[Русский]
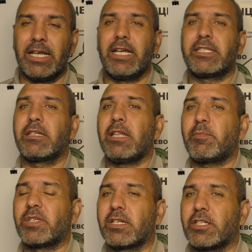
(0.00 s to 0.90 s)
Эти
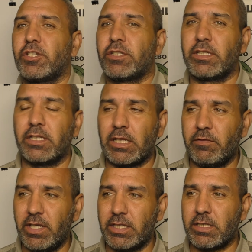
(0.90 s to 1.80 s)
лапки рассчитаны на
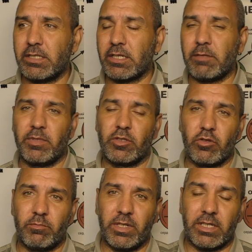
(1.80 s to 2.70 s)

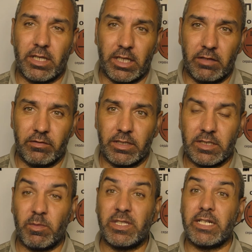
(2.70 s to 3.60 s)
200-500 прикладываний.
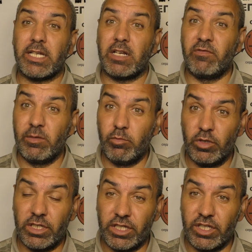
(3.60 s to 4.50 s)
Смотря как вы
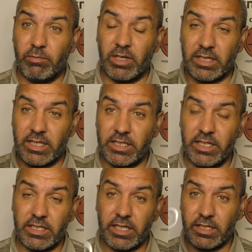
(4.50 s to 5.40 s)
будете к ним
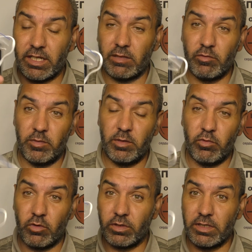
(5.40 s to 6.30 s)
относиться, к данному
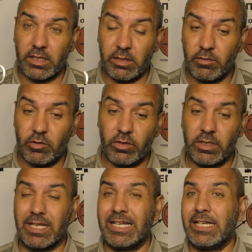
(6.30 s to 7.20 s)
прибору, к данной
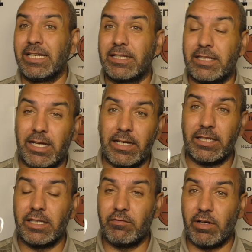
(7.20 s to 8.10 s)
методике, так
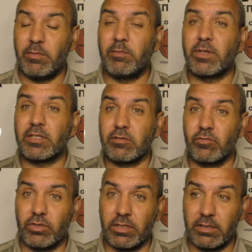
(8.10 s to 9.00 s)
они вам и
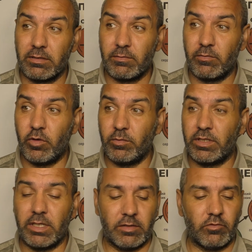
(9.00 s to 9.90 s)
прослужат.
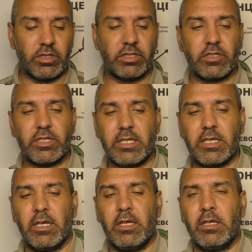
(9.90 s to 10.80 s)
Помните, их нужно держать
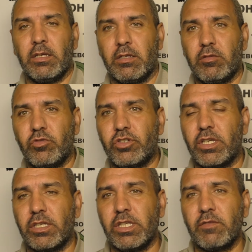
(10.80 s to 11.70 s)

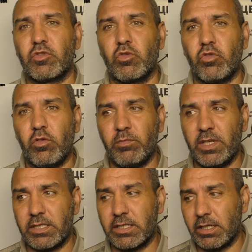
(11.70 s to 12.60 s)
лучше не в сухом
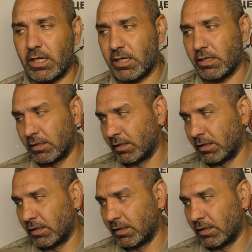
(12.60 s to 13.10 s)
месте, а